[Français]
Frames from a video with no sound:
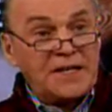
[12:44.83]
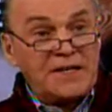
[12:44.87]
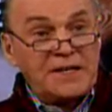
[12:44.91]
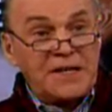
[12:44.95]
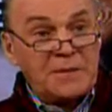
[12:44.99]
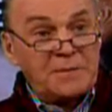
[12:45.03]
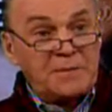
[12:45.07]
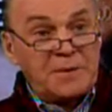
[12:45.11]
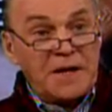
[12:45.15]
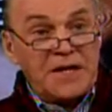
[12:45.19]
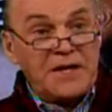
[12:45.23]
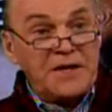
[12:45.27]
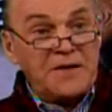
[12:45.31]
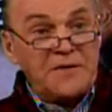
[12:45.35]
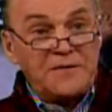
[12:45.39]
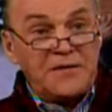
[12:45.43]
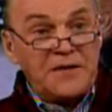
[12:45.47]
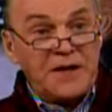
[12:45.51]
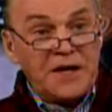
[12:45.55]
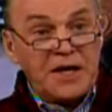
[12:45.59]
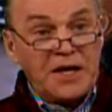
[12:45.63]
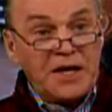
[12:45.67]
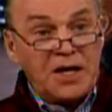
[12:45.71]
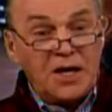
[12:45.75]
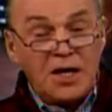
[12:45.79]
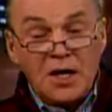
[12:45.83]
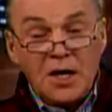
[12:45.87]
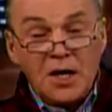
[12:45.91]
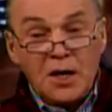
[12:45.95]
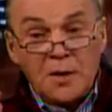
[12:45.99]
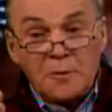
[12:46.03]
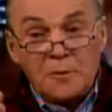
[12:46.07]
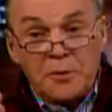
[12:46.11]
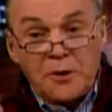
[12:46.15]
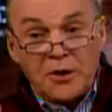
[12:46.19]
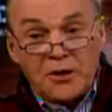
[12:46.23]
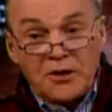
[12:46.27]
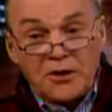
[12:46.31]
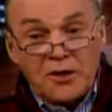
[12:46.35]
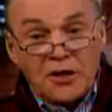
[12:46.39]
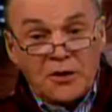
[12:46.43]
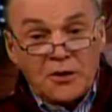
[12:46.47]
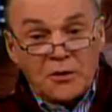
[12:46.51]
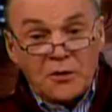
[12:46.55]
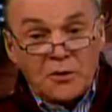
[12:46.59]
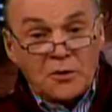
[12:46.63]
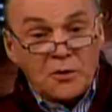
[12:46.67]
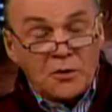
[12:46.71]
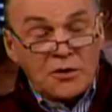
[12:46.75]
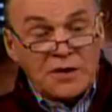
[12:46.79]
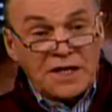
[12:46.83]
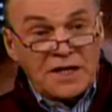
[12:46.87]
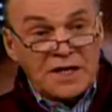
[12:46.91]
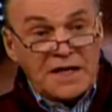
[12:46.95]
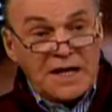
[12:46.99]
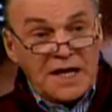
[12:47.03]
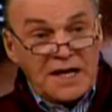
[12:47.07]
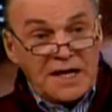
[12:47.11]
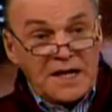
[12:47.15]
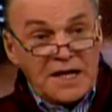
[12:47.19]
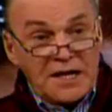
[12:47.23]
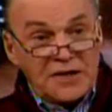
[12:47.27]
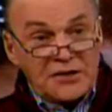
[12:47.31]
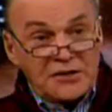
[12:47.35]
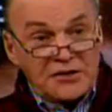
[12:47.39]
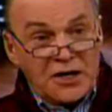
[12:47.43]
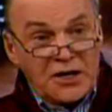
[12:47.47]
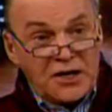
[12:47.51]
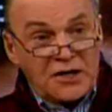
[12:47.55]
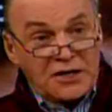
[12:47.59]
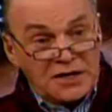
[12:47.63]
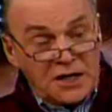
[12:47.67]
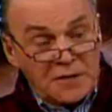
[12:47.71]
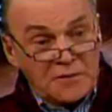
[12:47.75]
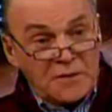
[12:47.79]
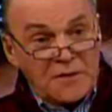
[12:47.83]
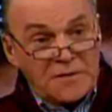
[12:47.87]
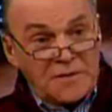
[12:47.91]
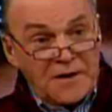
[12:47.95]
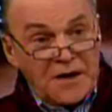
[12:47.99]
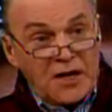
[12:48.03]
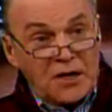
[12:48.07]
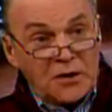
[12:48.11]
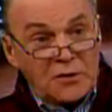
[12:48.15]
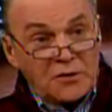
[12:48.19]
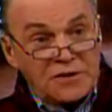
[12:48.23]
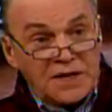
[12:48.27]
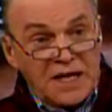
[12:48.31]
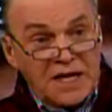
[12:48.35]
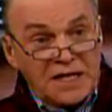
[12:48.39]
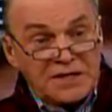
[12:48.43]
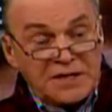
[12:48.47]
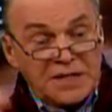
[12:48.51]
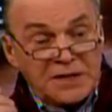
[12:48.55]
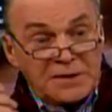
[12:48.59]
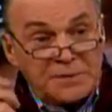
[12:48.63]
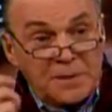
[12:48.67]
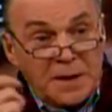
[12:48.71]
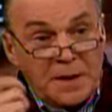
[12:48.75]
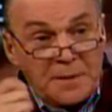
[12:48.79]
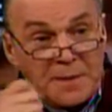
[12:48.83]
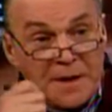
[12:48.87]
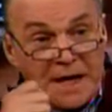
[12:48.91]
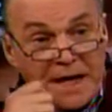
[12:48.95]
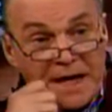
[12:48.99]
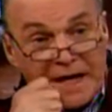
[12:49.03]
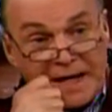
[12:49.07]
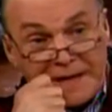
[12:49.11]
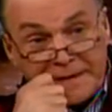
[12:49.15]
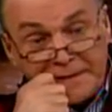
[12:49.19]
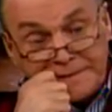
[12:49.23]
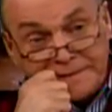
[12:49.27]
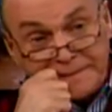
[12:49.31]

été planifiée pas au cours des dernières heures. Ça doit faire longtemps que ça se préparait.